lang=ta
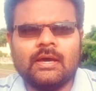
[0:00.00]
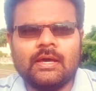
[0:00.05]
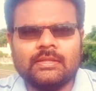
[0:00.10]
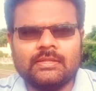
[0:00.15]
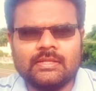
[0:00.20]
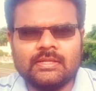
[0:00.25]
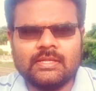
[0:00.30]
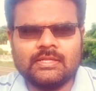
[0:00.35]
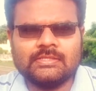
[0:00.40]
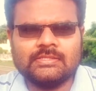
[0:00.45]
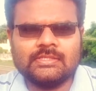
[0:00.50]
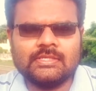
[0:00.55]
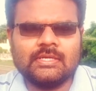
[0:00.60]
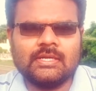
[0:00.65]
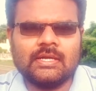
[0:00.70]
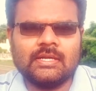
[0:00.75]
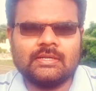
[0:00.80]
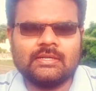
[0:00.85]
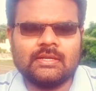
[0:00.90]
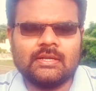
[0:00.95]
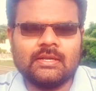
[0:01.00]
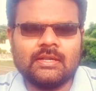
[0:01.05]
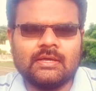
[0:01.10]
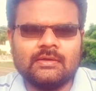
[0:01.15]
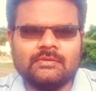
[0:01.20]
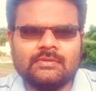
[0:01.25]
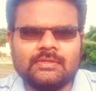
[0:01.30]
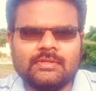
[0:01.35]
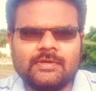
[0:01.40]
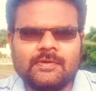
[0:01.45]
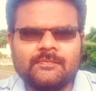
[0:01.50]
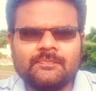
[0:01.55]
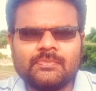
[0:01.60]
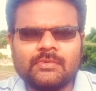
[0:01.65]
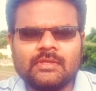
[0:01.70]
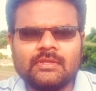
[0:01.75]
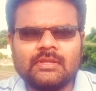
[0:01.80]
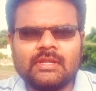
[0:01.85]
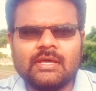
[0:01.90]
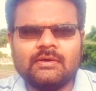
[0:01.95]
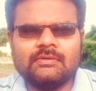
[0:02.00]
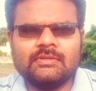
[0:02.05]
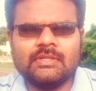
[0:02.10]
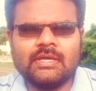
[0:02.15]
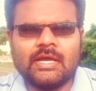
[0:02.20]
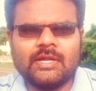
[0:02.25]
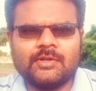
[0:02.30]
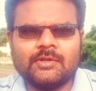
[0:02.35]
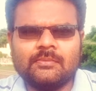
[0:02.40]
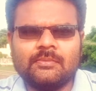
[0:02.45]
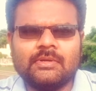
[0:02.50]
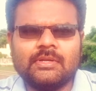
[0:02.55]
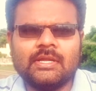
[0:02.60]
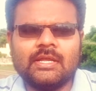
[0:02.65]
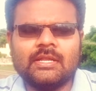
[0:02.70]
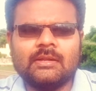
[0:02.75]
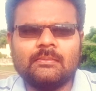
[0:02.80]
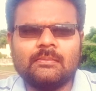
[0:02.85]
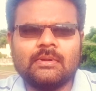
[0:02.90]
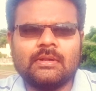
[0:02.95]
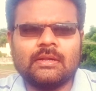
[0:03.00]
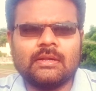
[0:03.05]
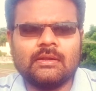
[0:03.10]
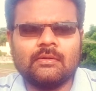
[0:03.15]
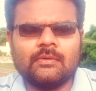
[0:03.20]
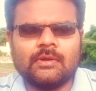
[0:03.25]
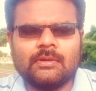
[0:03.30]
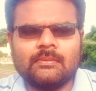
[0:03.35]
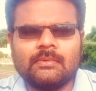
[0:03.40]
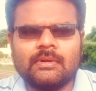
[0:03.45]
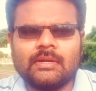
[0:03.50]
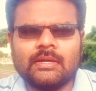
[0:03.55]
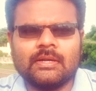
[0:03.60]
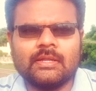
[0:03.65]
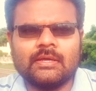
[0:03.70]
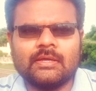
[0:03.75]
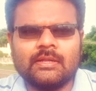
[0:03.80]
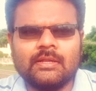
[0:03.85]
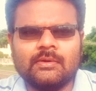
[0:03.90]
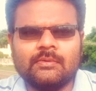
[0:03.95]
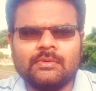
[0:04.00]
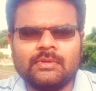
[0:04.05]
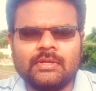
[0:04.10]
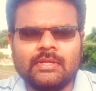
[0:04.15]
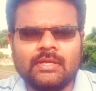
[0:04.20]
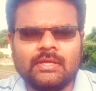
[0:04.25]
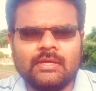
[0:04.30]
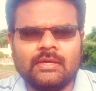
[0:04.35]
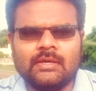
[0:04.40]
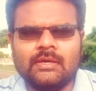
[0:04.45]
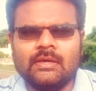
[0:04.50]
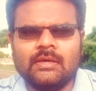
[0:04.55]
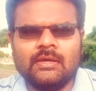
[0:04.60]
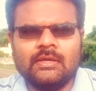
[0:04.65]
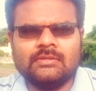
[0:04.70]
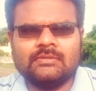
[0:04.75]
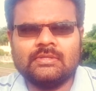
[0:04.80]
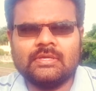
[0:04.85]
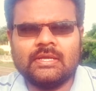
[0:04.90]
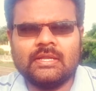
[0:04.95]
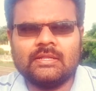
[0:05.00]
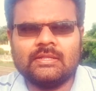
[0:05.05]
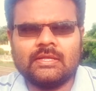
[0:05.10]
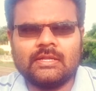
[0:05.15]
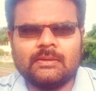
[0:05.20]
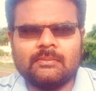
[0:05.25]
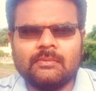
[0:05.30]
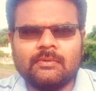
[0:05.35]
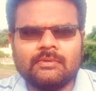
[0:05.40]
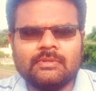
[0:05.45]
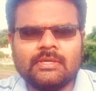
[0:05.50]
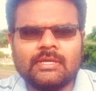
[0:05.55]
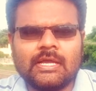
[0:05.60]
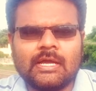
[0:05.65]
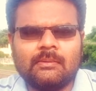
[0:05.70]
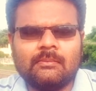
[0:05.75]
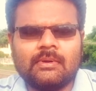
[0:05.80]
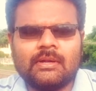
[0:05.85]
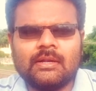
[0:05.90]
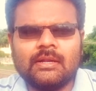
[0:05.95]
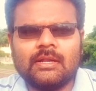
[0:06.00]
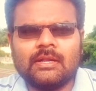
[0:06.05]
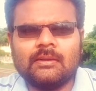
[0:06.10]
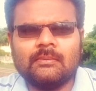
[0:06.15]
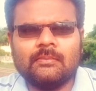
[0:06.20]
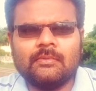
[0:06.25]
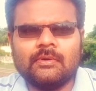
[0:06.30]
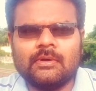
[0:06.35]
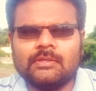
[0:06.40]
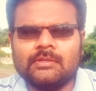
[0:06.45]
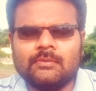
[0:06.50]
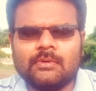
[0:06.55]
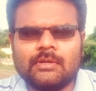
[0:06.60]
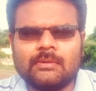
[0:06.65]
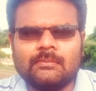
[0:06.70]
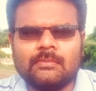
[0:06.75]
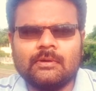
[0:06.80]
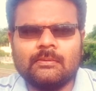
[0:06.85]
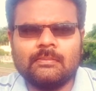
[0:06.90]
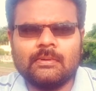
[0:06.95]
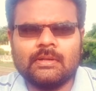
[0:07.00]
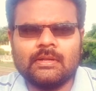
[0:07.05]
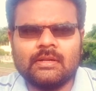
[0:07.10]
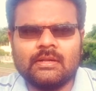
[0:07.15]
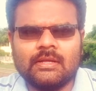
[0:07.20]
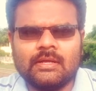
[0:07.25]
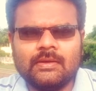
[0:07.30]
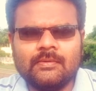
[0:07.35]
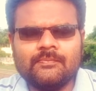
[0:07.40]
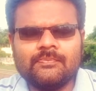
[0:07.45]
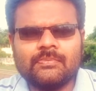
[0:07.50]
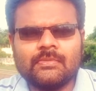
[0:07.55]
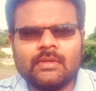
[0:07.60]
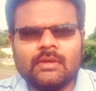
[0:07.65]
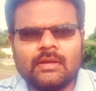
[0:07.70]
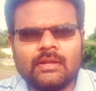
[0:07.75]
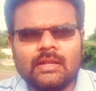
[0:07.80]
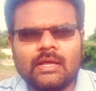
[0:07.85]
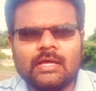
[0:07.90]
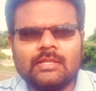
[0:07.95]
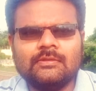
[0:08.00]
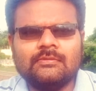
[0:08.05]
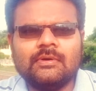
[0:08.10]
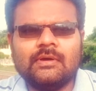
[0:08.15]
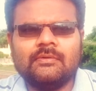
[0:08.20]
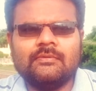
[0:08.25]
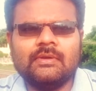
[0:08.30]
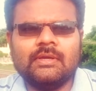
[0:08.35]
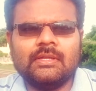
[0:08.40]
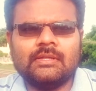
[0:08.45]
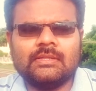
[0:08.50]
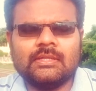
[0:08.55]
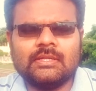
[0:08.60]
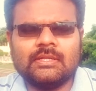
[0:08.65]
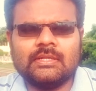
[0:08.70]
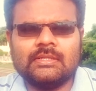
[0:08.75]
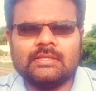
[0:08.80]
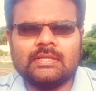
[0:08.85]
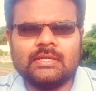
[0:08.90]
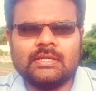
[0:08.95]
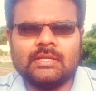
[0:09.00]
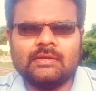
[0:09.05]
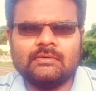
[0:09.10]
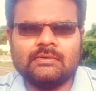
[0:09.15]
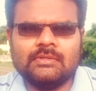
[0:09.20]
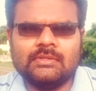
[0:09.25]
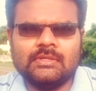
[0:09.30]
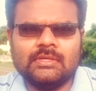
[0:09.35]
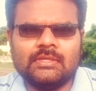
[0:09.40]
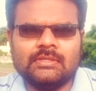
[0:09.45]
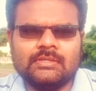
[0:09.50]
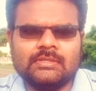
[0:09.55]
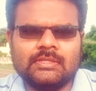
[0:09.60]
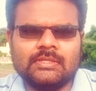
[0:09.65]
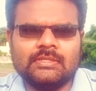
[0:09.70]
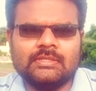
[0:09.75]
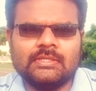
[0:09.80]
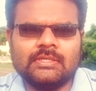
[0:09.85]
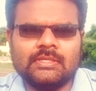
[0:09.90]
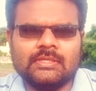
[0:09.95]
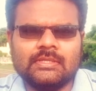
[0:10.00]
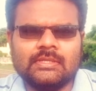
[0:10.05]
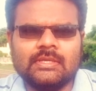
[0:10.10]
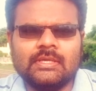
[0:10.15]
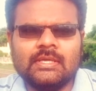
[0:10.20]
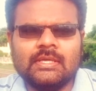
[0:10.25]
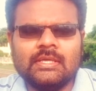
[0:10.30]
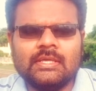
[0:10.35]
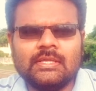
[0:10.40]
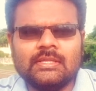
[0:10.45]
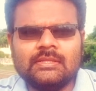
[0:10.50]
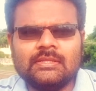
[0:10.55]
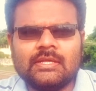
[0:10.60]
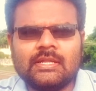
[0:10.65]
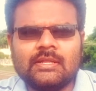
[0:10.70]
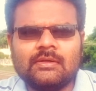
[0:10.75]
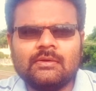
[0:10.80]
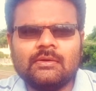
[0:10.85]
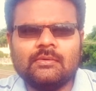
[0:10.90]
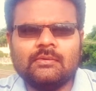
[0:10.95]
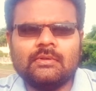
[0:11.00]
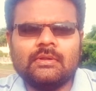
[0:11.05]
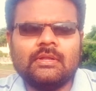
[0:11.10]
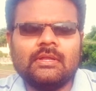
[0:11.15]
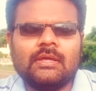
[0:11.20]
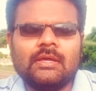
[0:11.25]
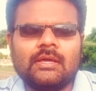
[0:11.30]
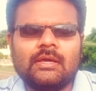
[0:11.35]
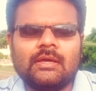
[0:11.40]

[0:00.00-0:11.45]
அந்த நச்சு காற்றெல்லாம் வந்து இதெல்லாம் வந்து ஆட்டோமேட்டிக்காக நம்ம உடம்புல நடக்கிற ஒரு செயல் தான் நம்ம வந்து கமெண்ட்லாம் நம்ம அந்த உடம்புக்கு பண்ணலை ஆனால் அதுவாகவே தன்னை தானே வந்து அது திருத்திக்குது இந்த அளவுக்கு ஒரு